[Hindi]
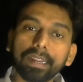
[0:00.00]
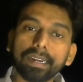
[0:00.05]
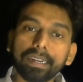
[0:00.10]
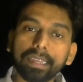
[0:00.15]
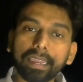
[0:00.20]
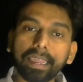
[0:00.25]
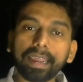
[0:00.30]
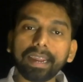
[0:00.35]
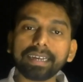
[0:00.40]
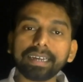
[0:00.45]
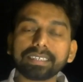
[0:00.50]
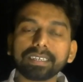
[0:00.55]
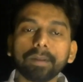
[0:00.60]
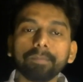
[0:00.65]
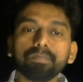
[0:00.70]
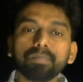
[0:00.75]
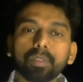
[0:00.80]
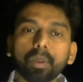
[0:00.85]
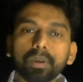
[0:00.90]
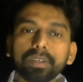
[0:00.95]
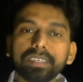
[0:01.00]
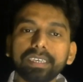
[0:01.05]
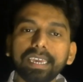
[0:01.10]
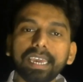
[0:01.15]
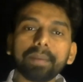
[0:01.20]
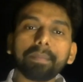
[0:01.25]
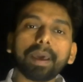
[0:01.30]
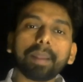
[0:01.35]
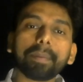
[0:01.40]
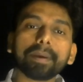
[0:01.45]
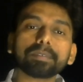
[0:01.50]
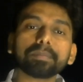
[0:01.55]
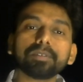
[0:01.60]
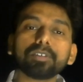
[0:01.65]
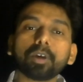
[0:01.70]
ठीक है गाइस तो ये हमारे पास में